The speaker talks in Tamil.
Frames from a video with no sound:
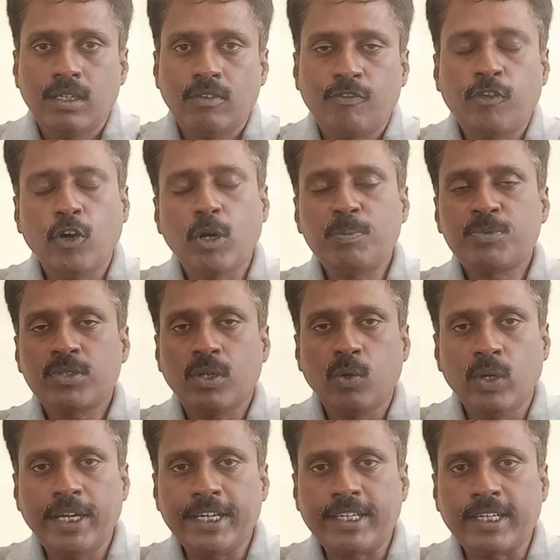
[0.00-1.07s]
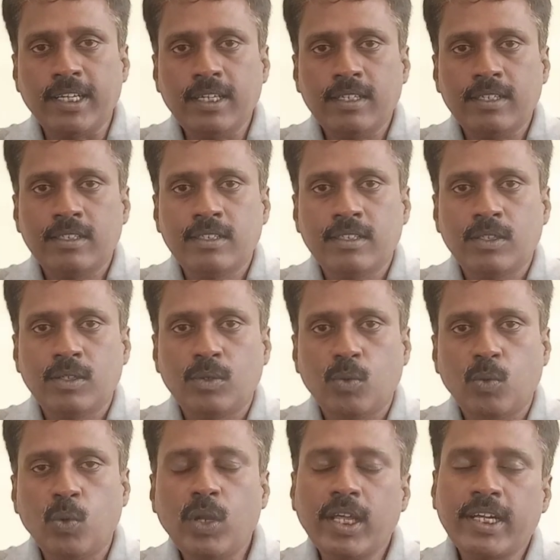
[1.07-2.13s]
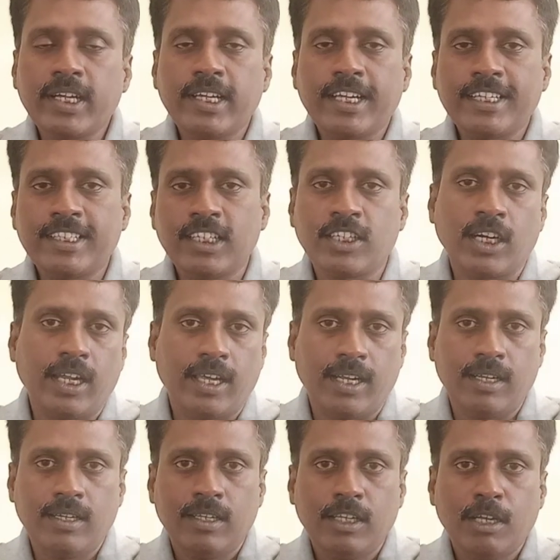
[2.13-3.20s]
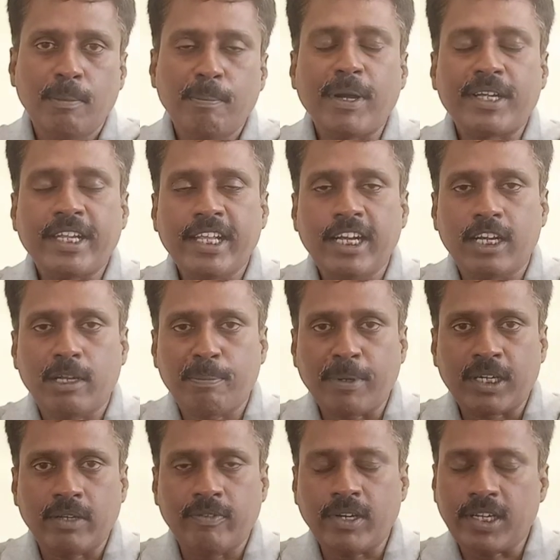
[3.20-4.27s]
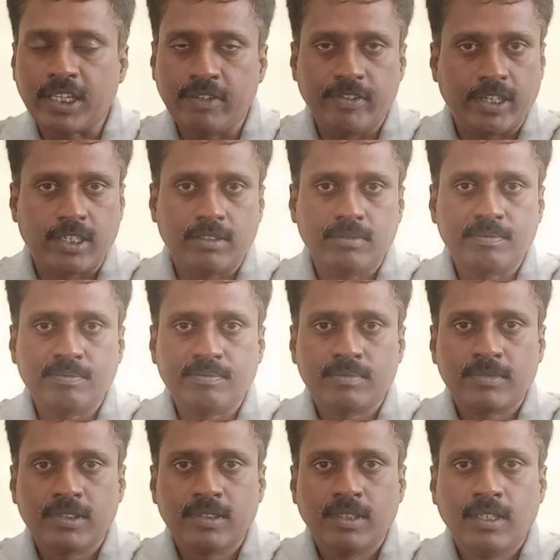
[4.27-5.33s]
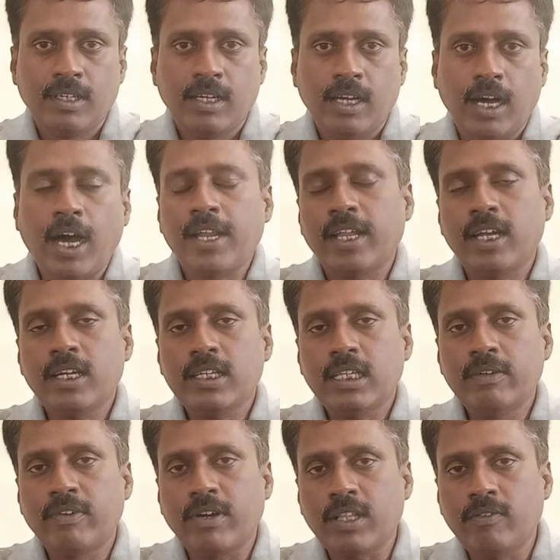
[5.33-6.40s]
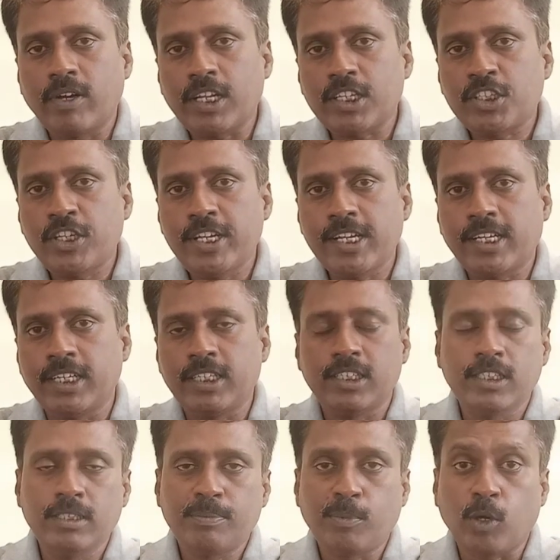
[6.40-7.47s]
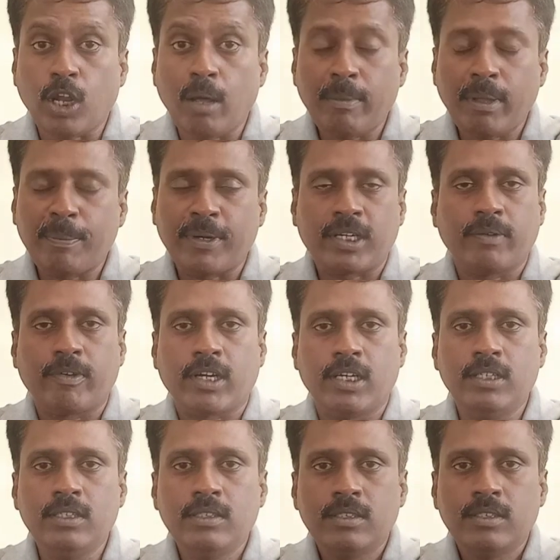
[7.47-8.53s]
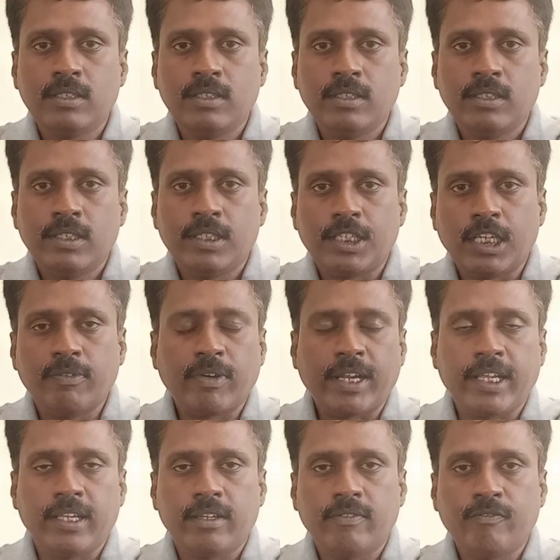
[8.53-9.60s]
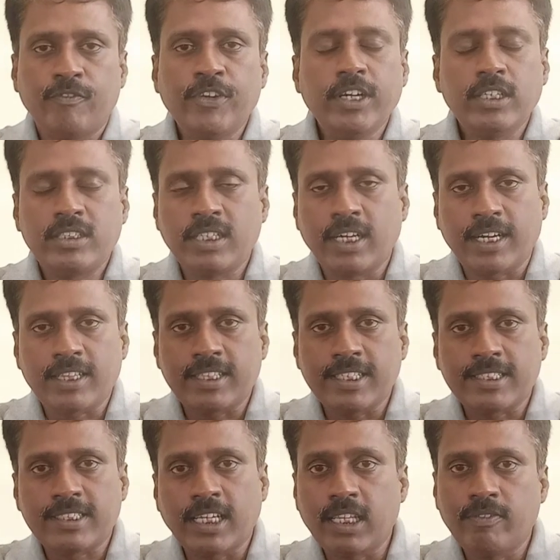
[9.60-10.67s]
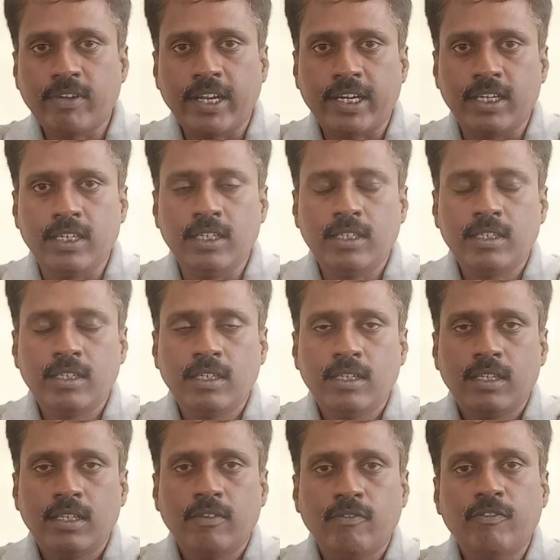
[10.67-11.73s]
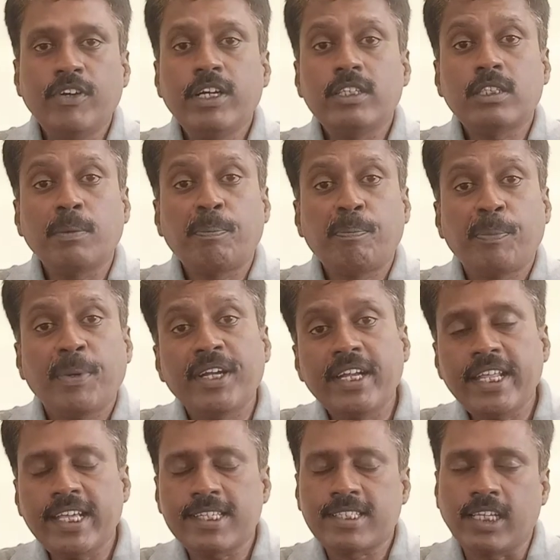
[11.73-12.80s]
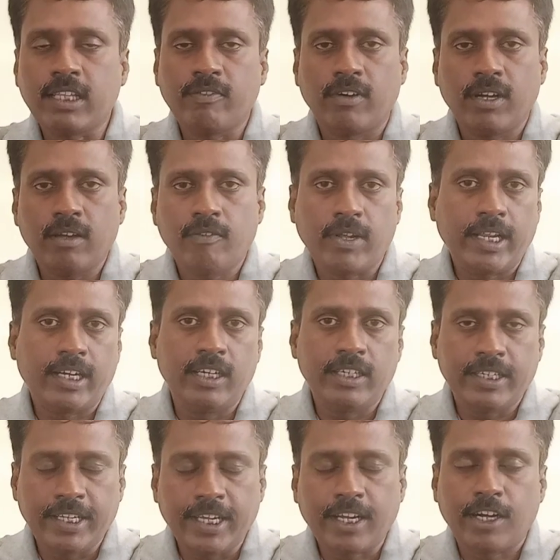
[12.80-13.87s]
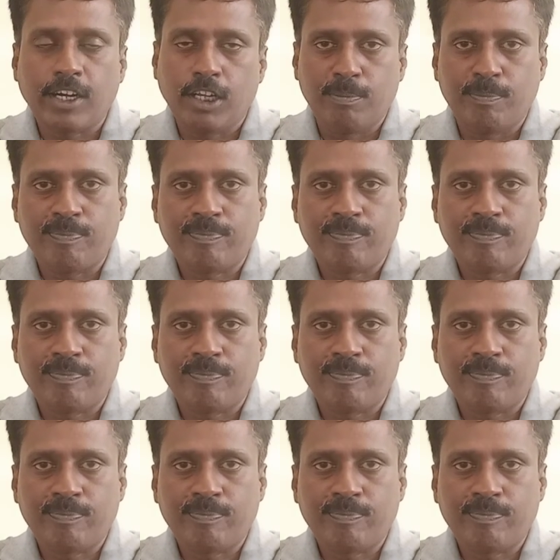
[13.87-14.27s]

ஃபோர்ப்ஸ் உள்ளிட்ட உலக இதழ்களால் பட்டியலிடப்பட்டவர் இவர் ஆனால் இவரது வளர்ச்சியைக் கண்டு பொறாமைப்பட்டவர்கள் இவரை வீழ்த்து நடத்திய சதிவலைகள் வீழ்த்த பின்னிய வ வலைகள் ஏராளம்